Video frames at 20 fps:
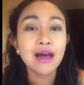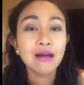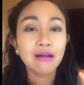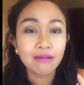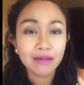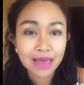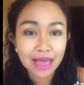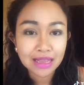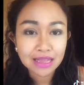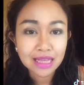
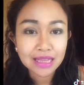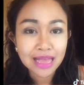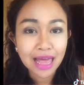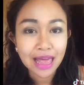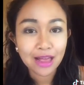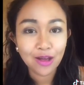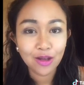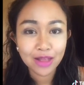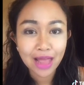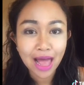เรียนที่ไหน
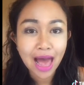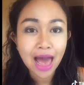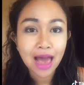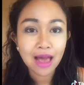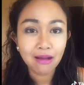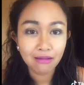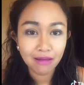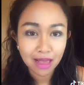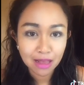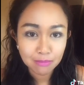ก็ได้
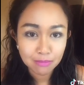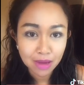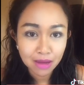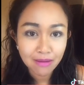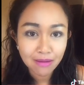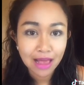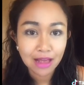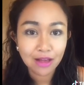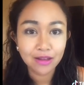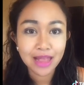เรียนเมื่อ
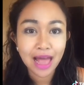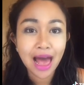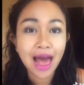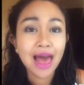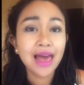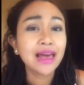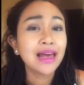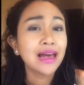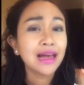ไหร่ก็ได้